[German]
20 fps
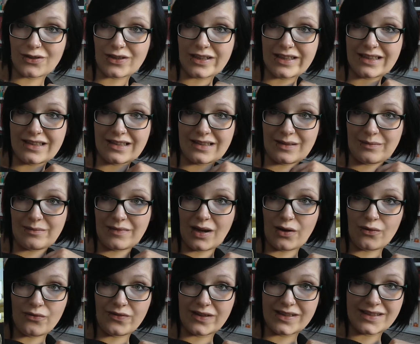wirklich ähm,
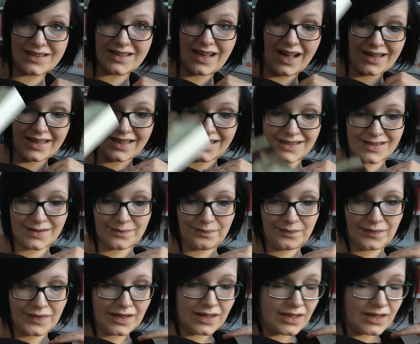auch fast gar nichts.